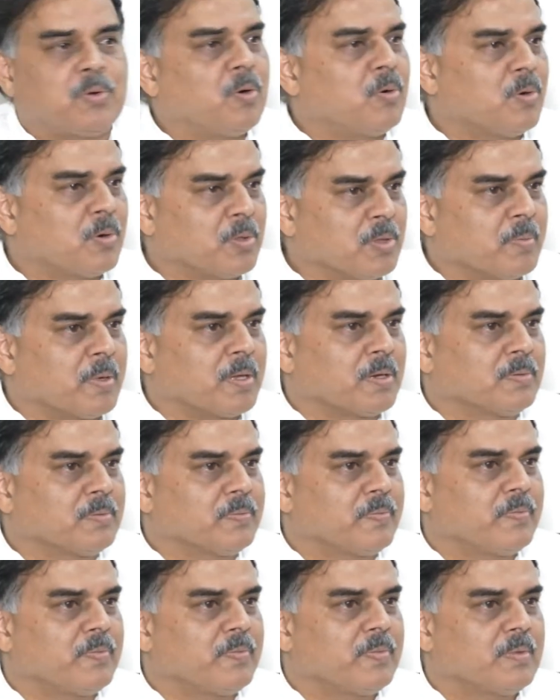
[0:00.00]
అనుకోకూడదు మనం
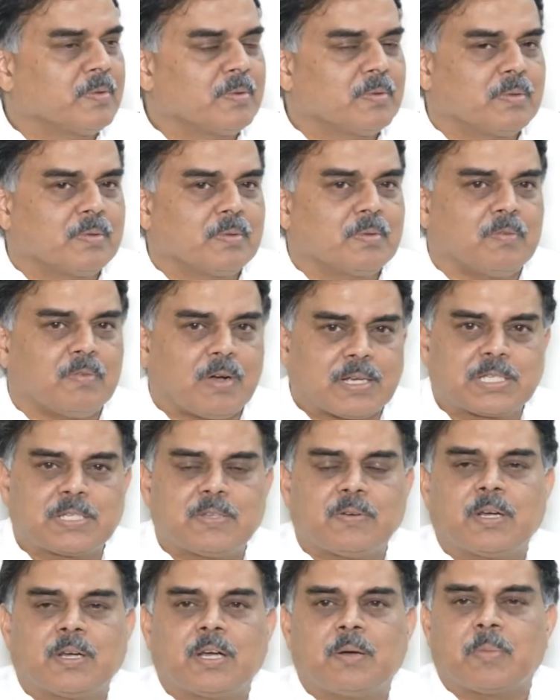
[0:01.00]

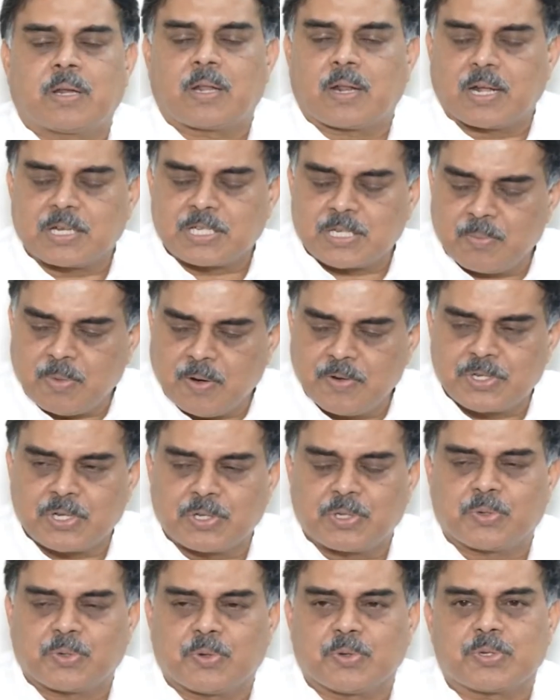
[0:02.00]
వాస్తవంగా మన రాష్ట్ర
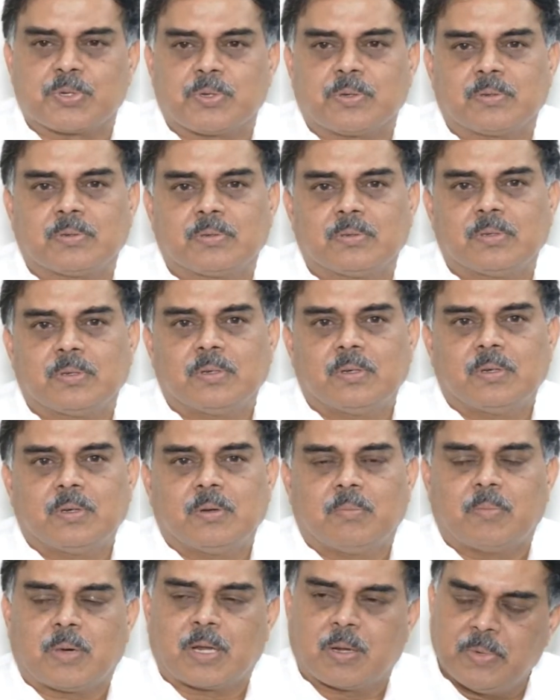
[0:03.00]
భవిష్యత్తు కోసం
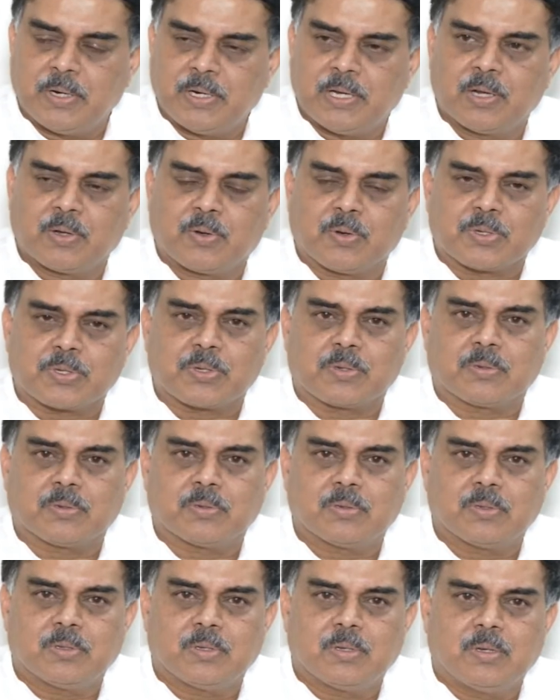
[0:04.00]
మన బిడ్డల కోసం
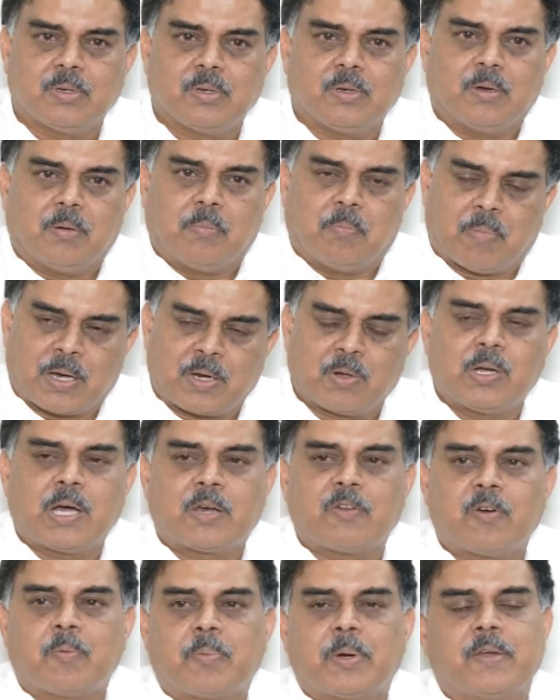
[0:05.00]
మనం
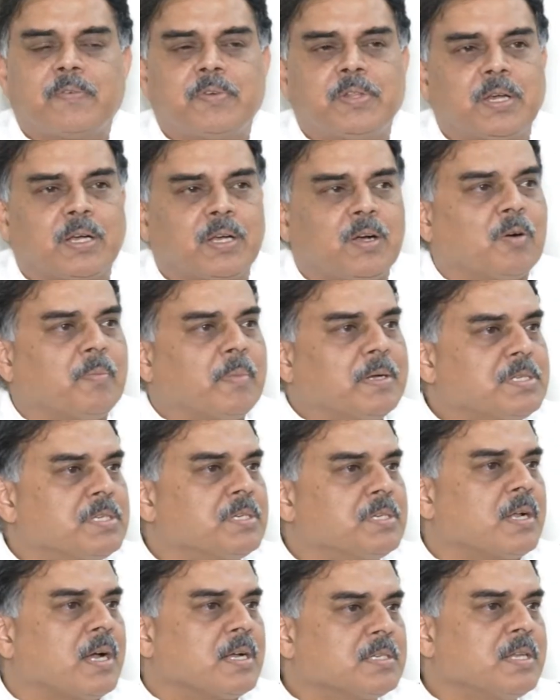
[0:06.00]
గర్వపడే విధంగా ఒక
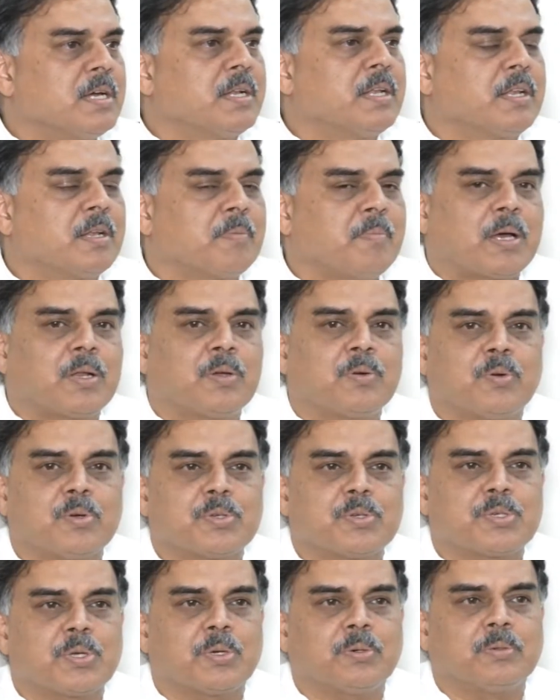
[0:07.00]
మంచి రాజధాని నిర్మాణం
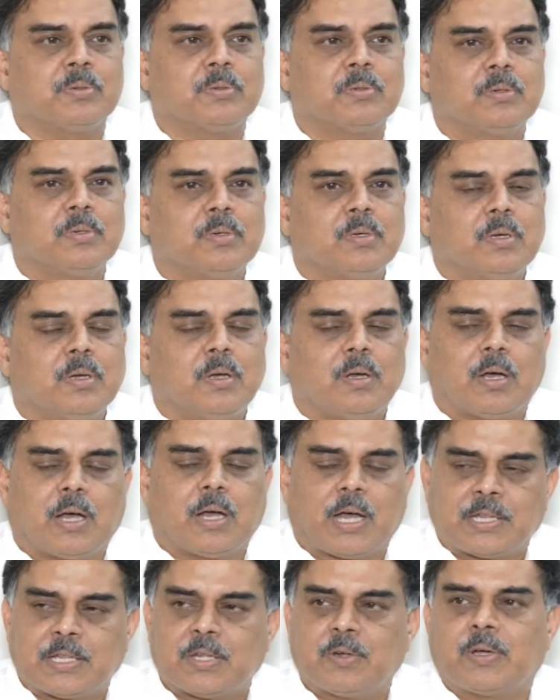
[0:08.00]
కోసం
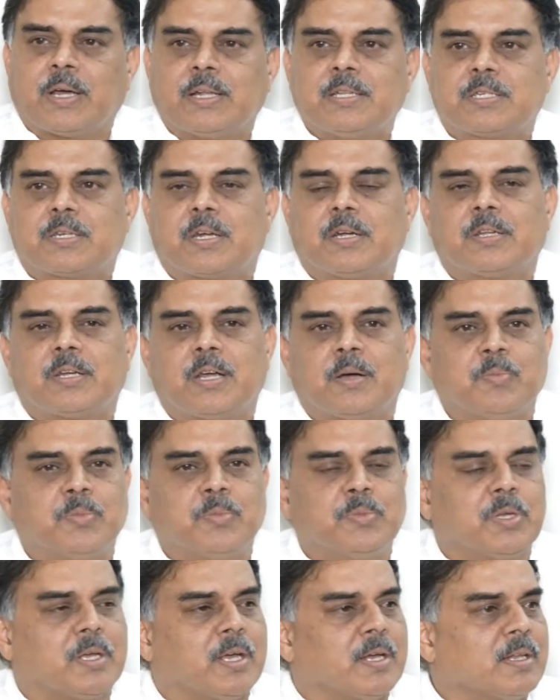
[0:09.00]
అందరం కలిసికట్టుగా
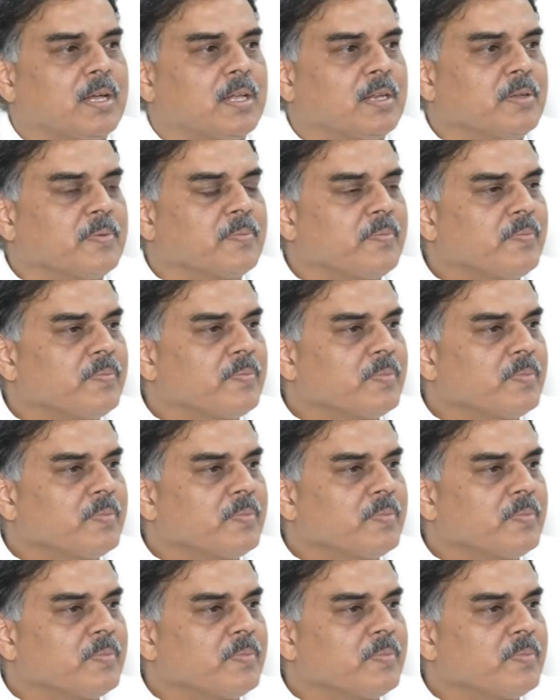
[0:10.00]
ముందుకెళ్ళాలి